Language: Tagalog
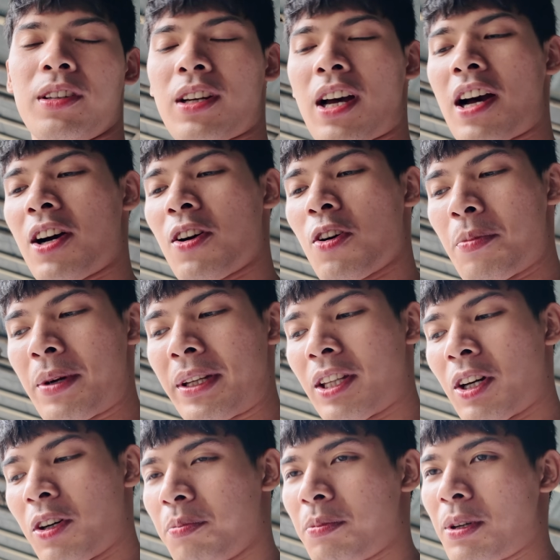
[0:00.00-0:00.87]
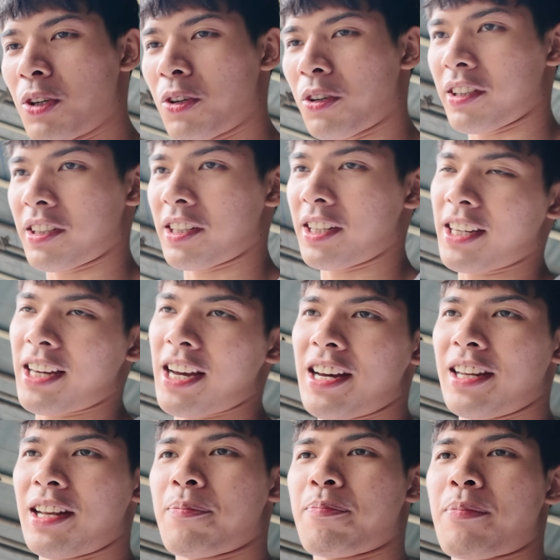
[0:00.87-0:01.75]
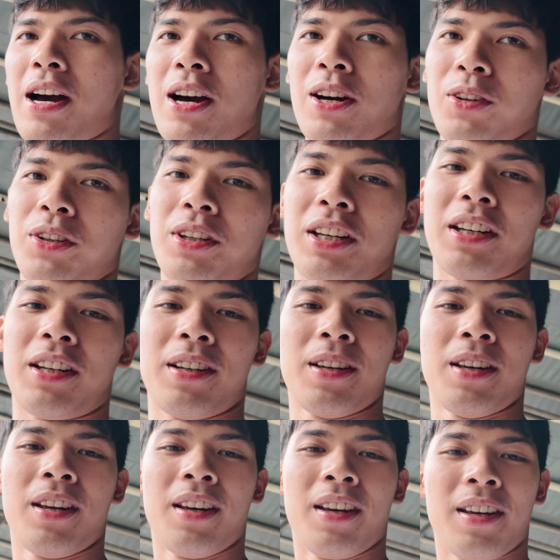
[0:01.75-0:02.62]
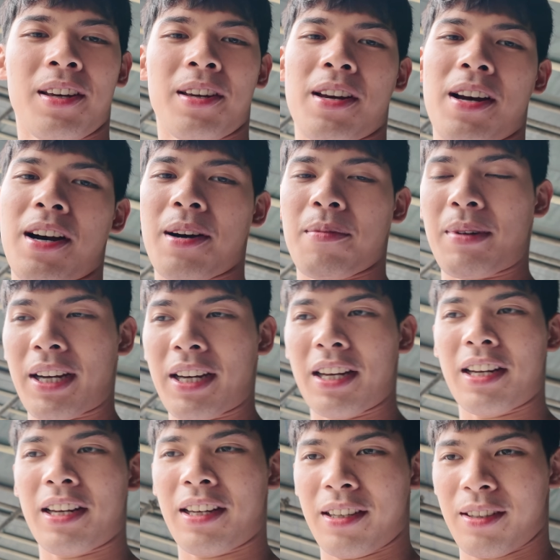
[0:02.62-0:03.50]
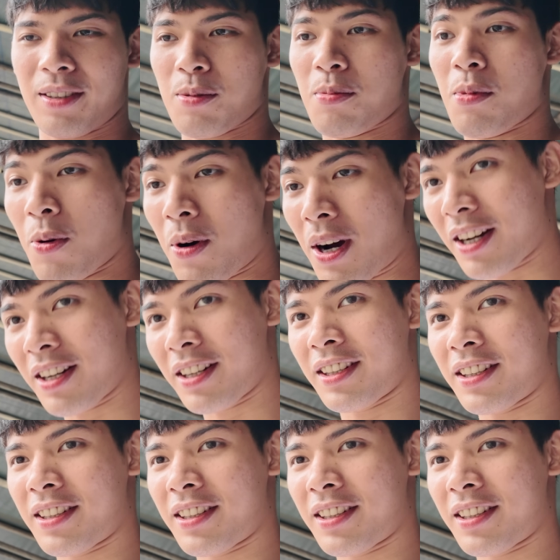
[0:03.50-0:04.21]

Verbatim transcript: uh, comment down below kasi naghahanap pa ako ng uh, magaling gumawa.